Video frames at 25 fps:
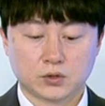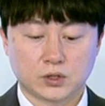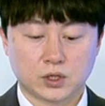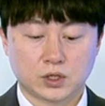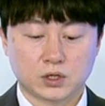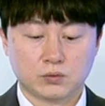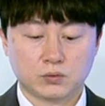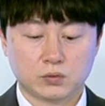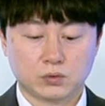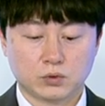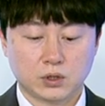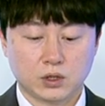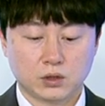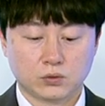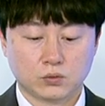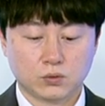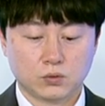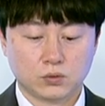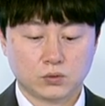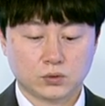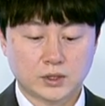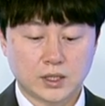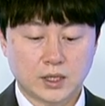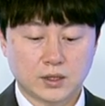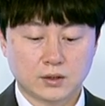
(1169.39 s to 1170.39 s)
제가
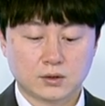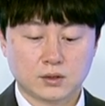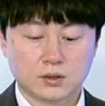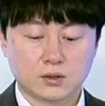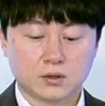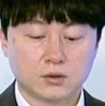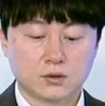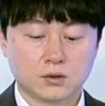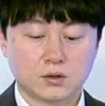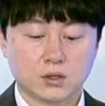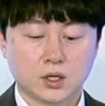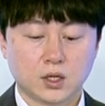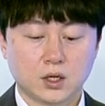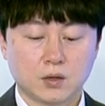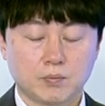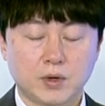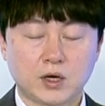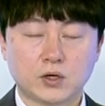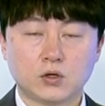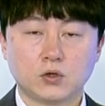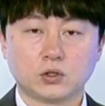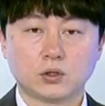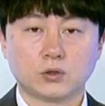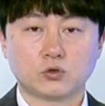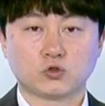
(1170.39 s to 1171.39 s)
보더라도 작년
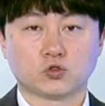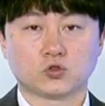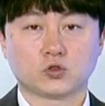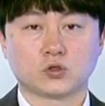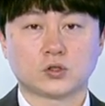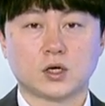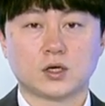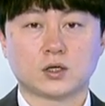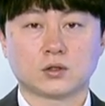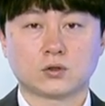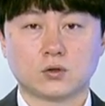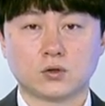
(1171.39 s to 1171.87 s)
8월달 주가가